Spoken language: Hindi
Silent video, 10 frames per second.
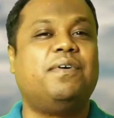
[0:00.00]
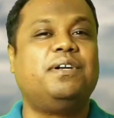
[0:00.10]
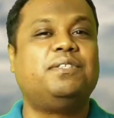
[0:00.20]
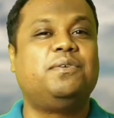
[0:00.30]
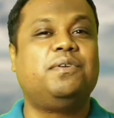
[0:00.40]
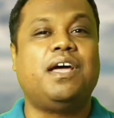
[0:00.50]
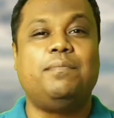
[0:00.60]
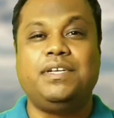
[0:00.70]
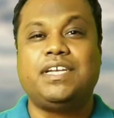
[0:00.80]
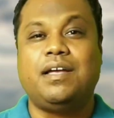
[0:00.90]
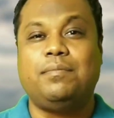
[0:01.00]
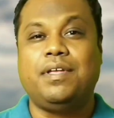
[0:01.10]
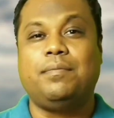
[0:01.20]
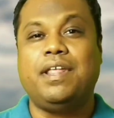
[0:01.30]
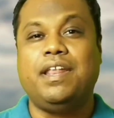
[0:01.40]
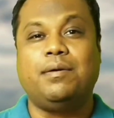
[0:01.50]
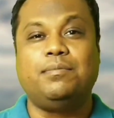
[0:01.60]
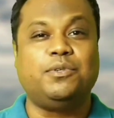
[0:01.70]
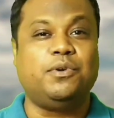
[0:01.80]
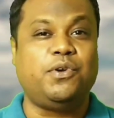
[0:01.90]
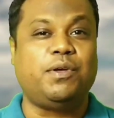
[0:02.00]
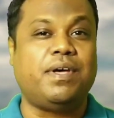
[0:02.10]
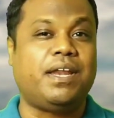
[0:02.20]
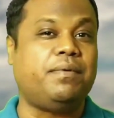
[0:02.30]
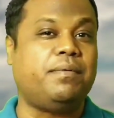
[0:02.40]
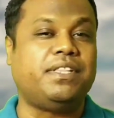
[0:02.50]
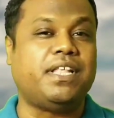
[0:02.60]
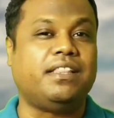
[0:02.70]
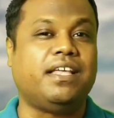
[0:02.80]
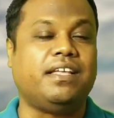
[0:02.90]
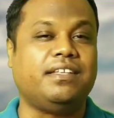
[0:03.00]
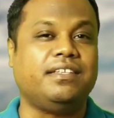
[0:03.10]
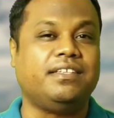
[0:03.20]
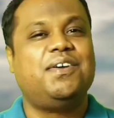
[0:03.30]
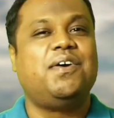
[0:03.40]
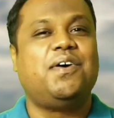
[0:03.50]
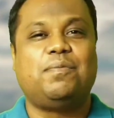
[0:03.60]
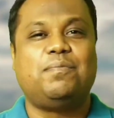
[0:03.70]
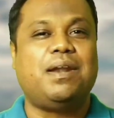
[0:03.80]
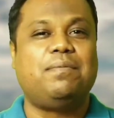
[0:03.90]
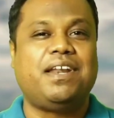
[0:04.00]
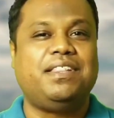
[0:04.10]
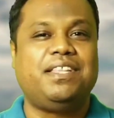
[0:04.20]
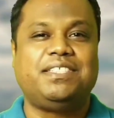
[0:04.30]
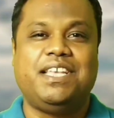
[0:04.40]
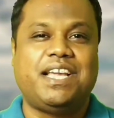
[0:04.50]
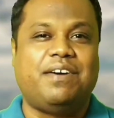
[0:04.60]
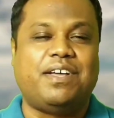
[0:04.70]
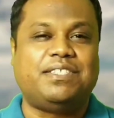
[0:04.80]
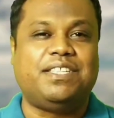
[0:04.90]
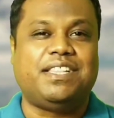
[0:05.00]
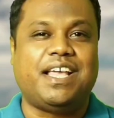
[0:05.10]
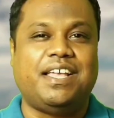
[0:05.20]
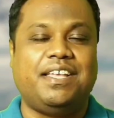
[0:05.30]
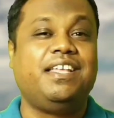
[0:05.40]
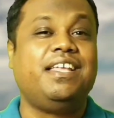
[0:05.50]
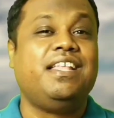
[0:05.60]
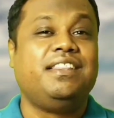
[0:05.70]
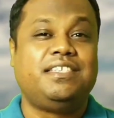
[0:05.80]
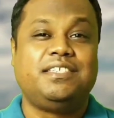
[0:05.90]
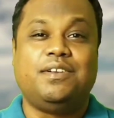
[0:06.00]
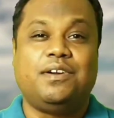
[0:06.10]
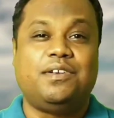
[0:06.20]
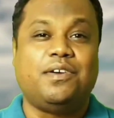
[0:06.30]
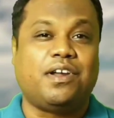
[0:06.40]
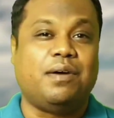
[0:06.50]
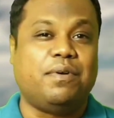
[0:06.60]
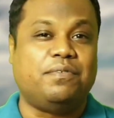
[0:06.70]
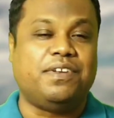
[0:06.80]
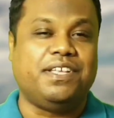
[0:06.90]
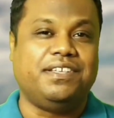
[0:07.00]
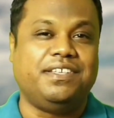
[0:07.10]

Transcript: कंफर्ट जोन हमेशा हमें हमारी कमज़ोरियों के बारे में बताता है और बार बार अंदर से एक आवाज़ देता है दिस इज़ नॉट योर कप ऑफ टी